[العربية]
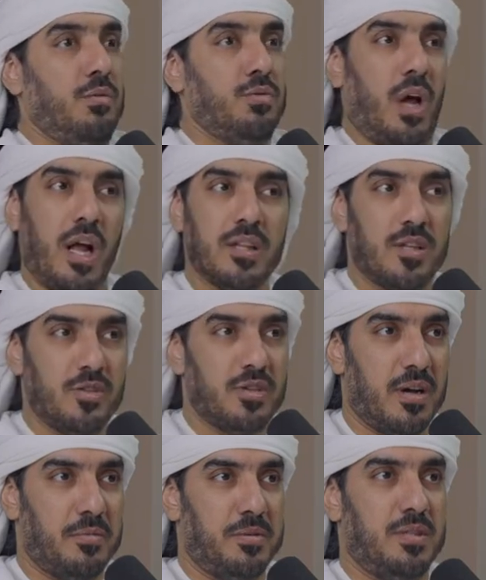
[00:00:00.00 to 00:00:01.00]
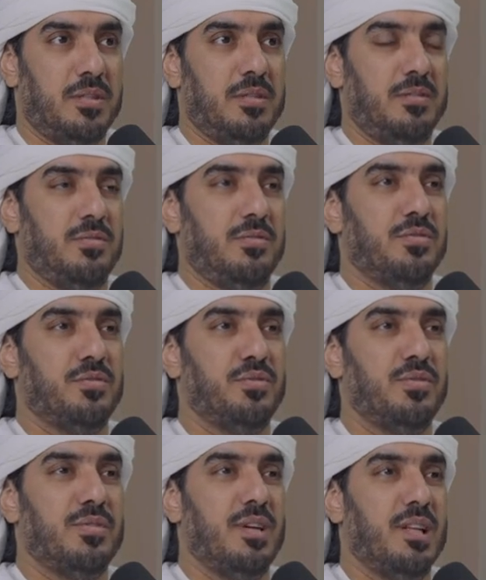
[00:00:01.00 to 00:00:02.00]
دخلت الجامعه م.
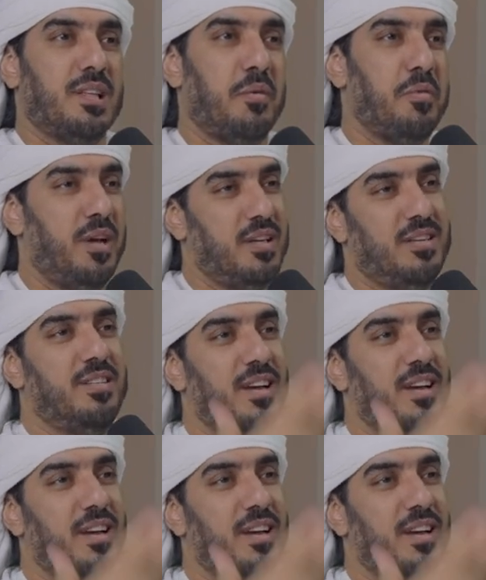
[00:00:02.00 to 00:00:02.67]
طبعا